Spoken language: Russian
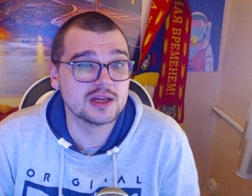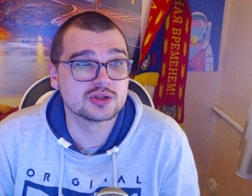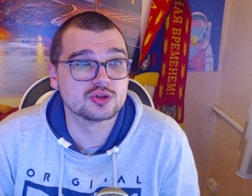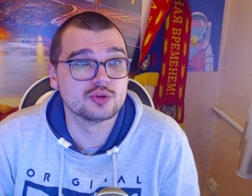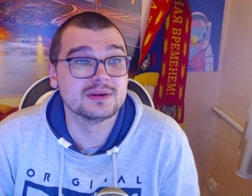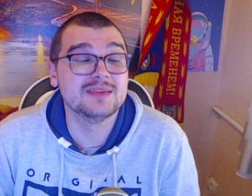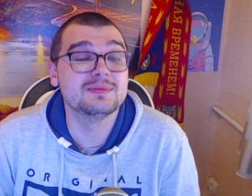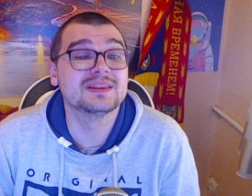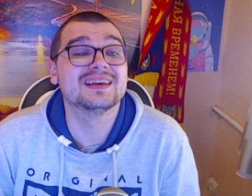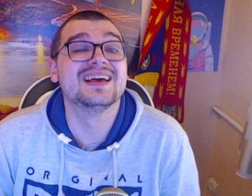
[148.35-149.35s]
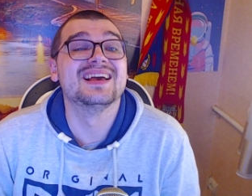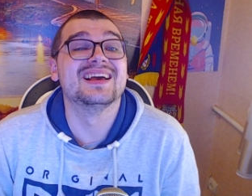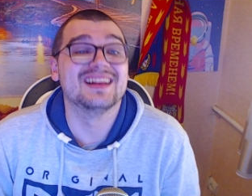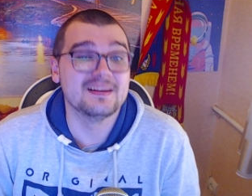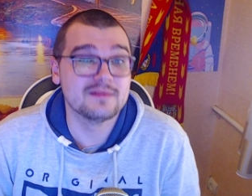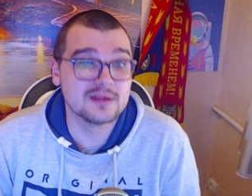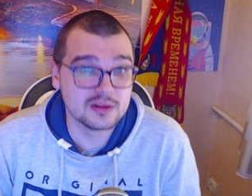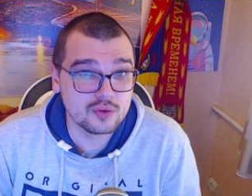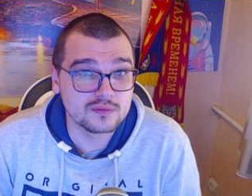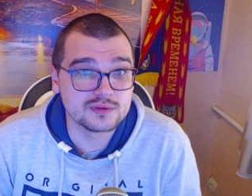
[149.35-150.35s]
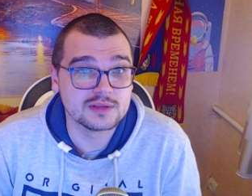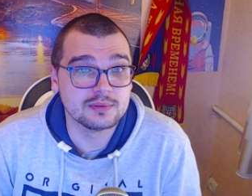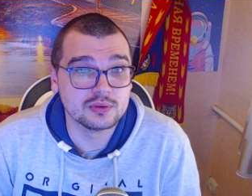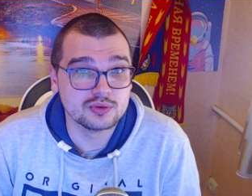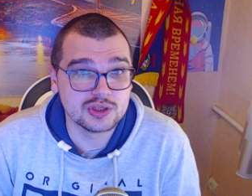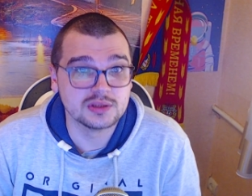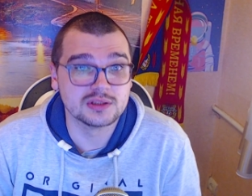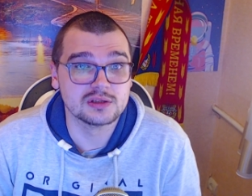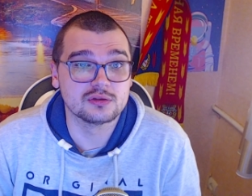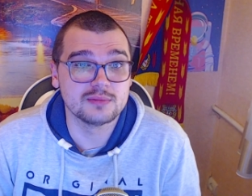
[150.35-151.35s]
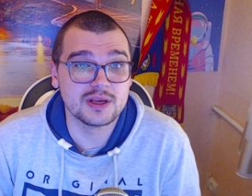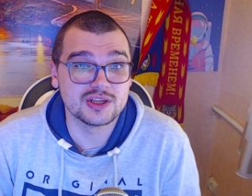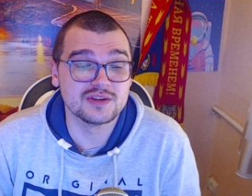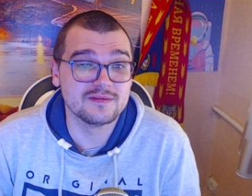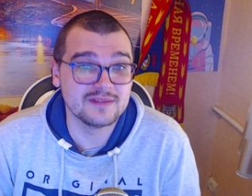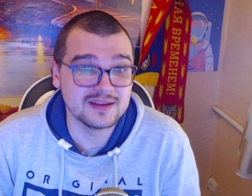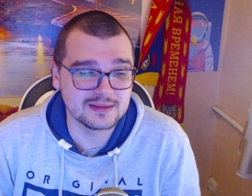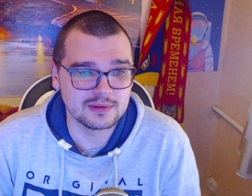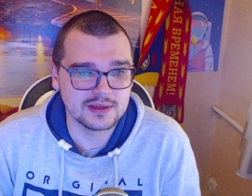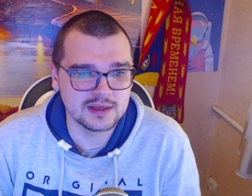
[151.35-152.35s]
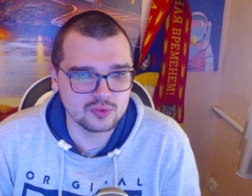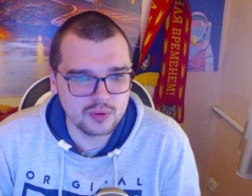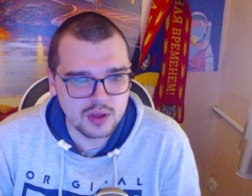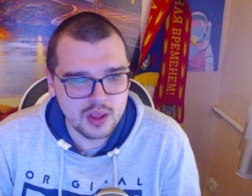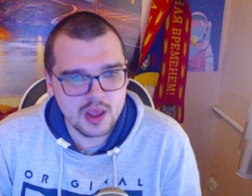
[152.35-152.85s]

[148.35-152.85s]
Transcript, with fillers: чтобы именно Левандовский получил золотой мяч в этом году,